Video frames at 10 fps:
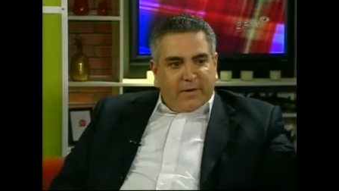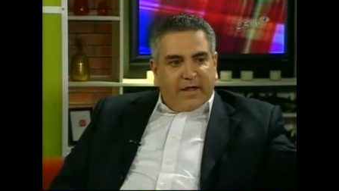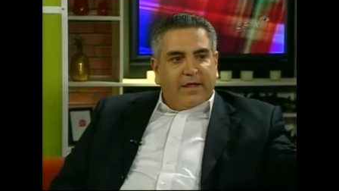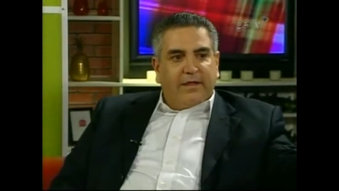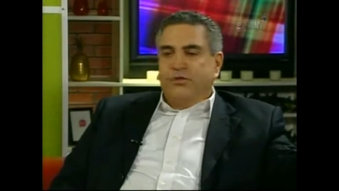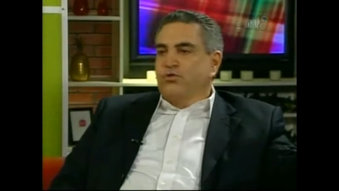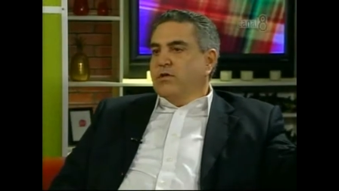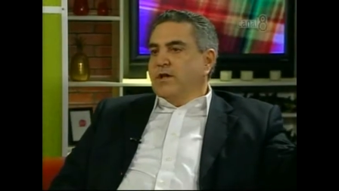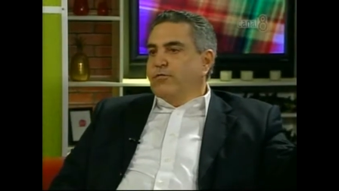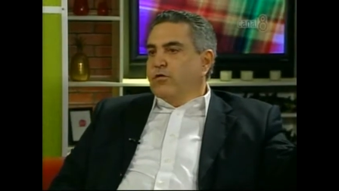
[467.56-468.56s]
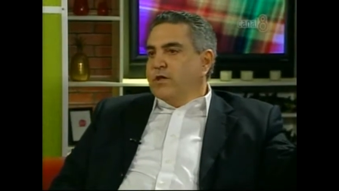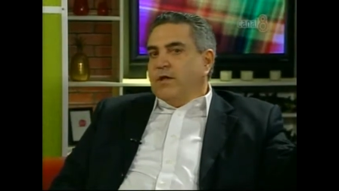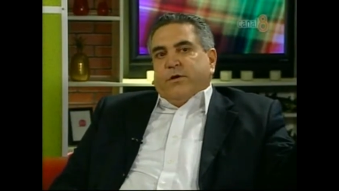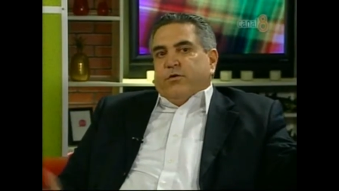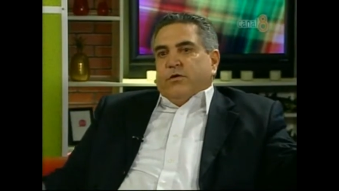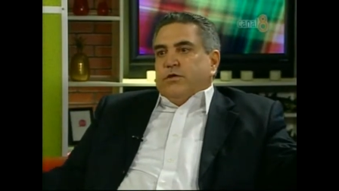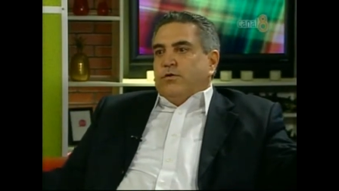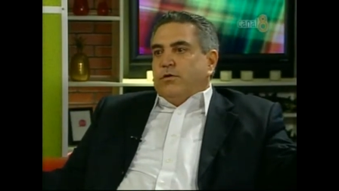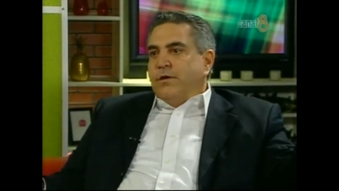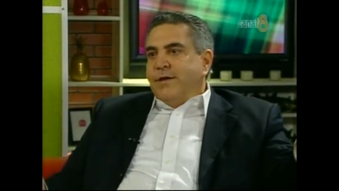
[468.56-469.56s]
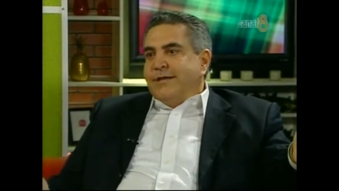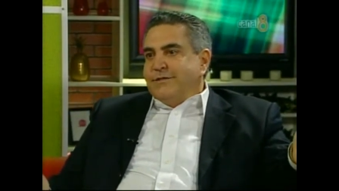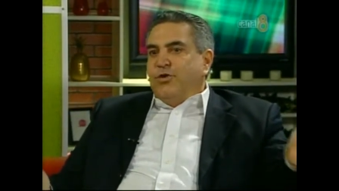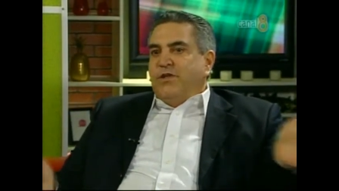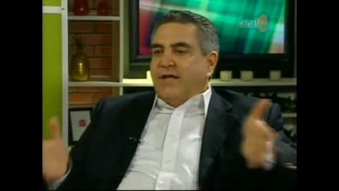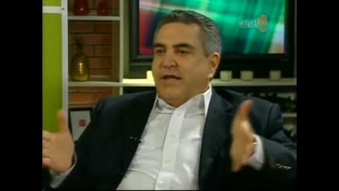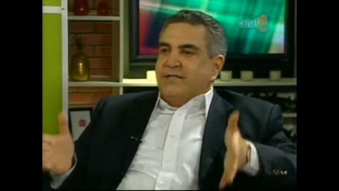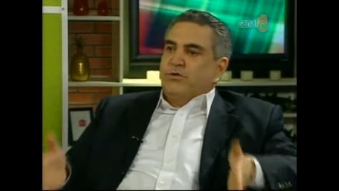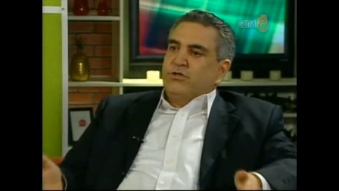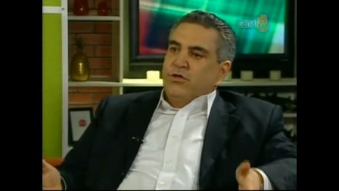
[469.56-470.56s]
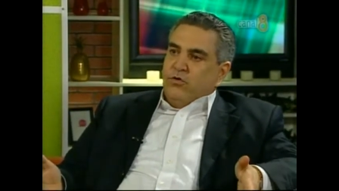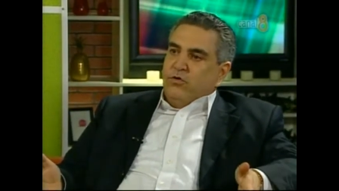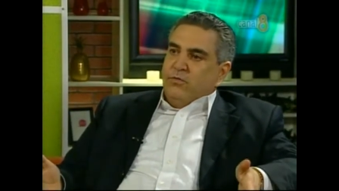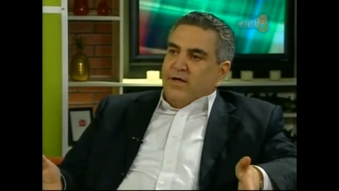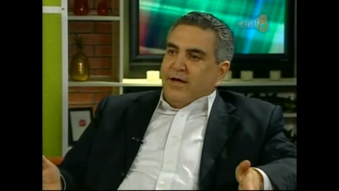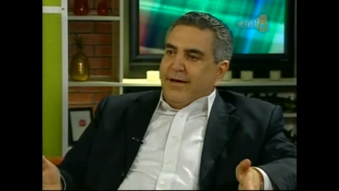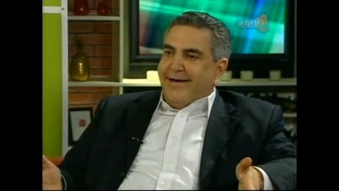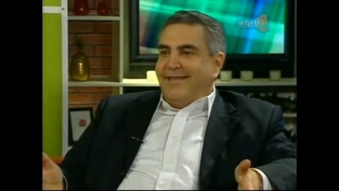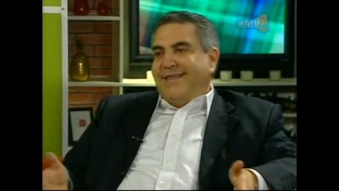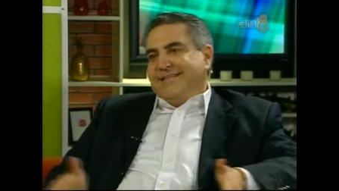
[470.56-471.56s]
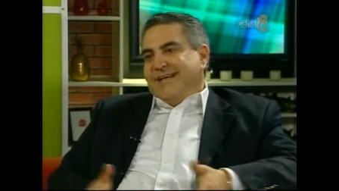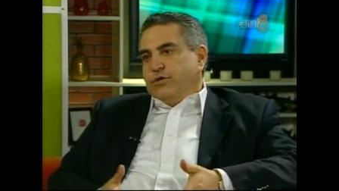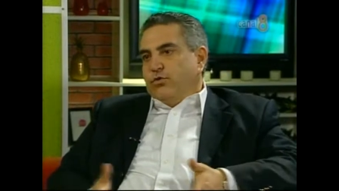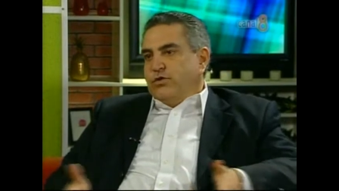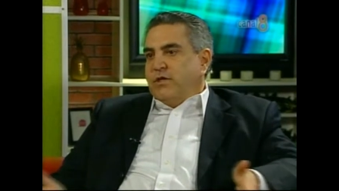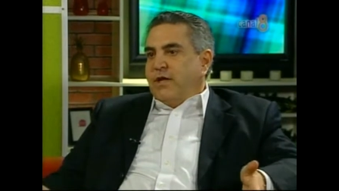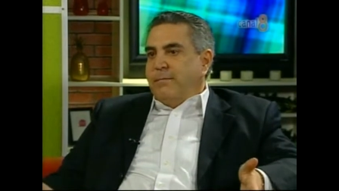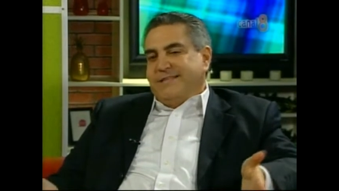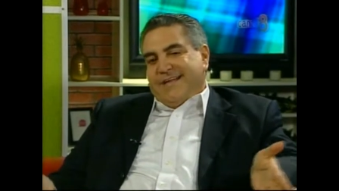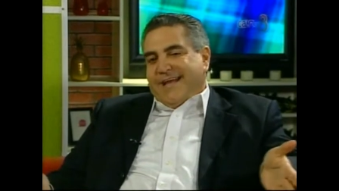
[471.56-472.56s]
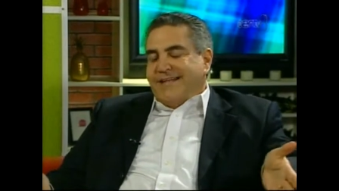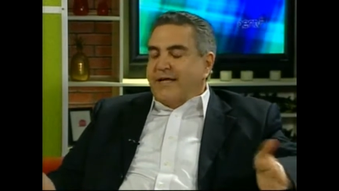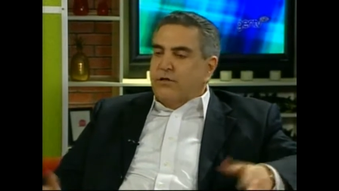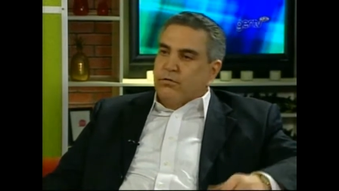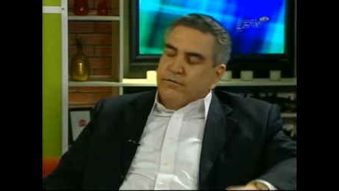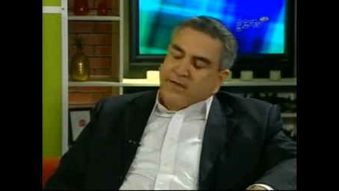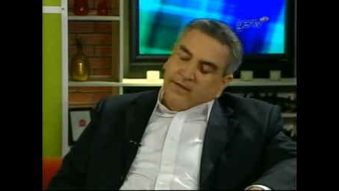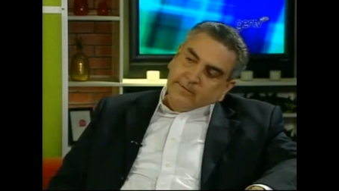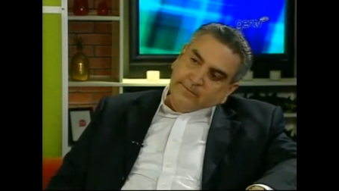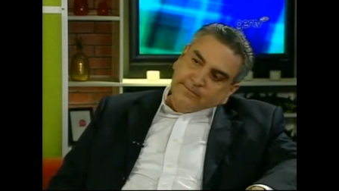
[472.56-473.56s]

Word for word: las playas del sur de la Florida, mejor dicho, si hoy día la situación económica es desastrosa, va a ser catastrófica.